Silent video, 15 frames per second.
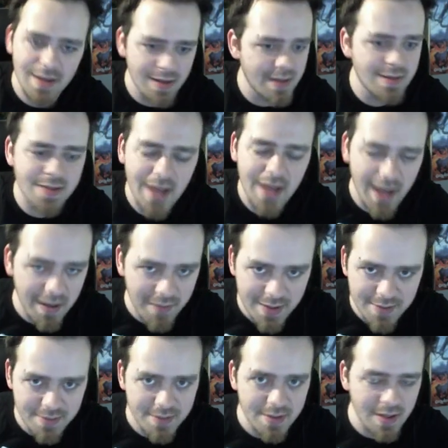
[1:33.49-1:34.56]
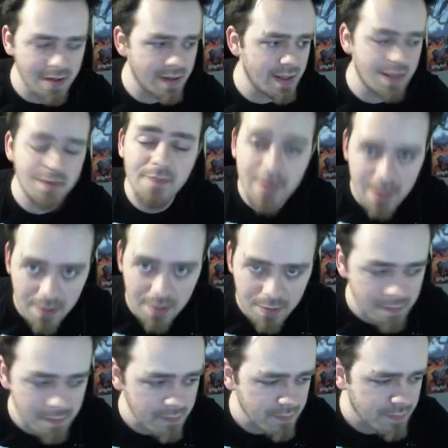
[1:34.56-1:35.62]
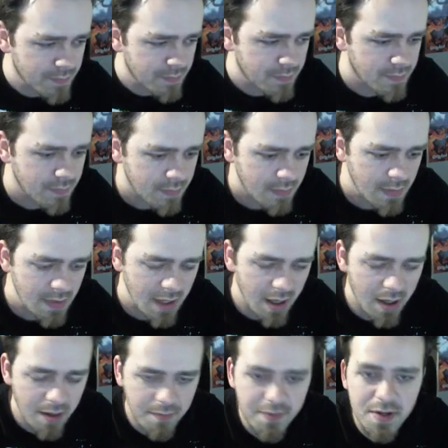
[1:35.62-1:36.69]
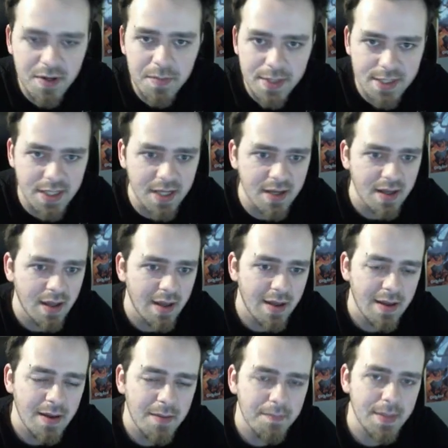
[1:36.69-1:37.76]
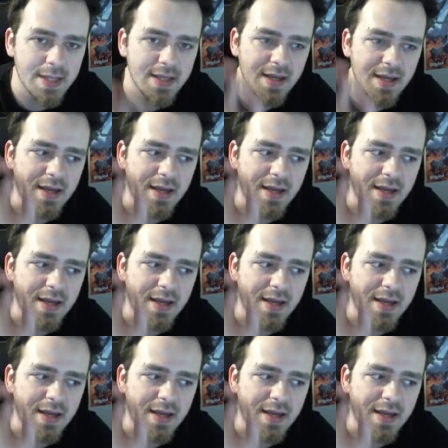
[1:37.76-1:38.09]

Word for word: in der Arbeit sozusagen, in der Entwicklung ähm, für den PC mit